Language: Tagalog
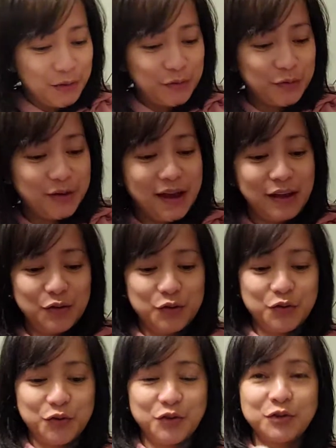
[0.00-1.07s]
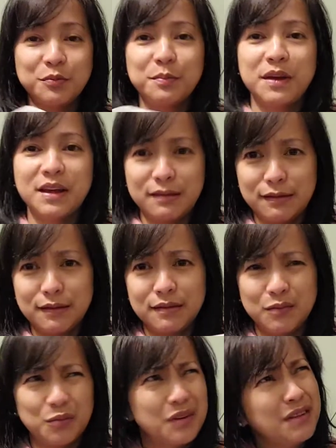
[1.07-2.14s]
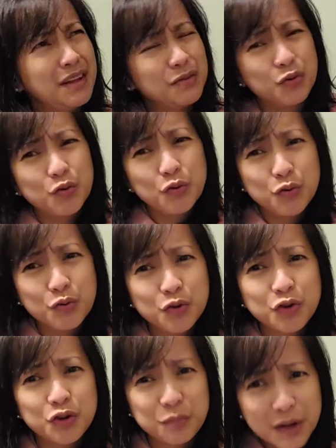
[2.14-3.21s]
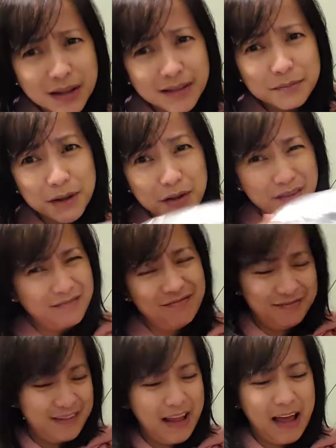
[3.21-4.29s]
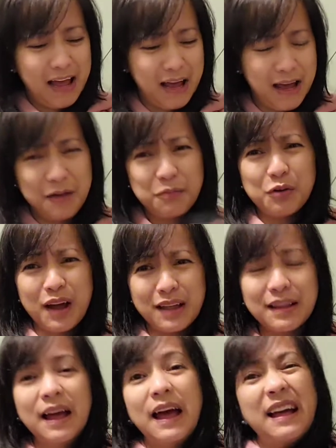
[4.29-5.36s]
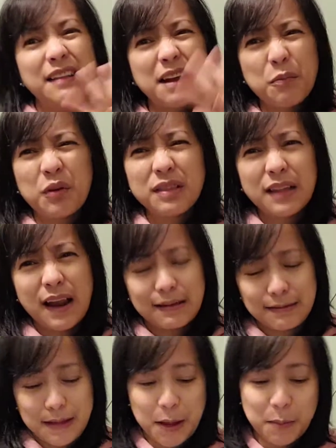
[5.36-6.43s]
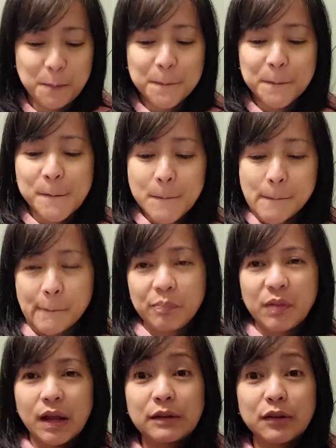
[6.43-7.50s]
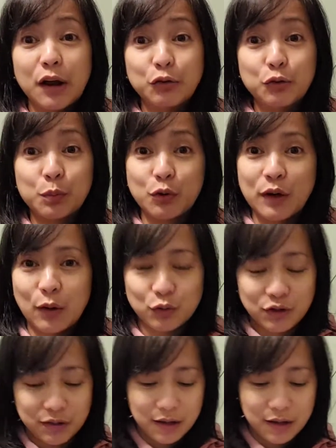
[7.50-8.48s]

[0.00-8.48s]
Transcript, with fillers: so yeah, Juju Schmidt. What is it? Juju Schmidt? Bear? I forgot. And then I forgot the last name. It's hard to pronounce.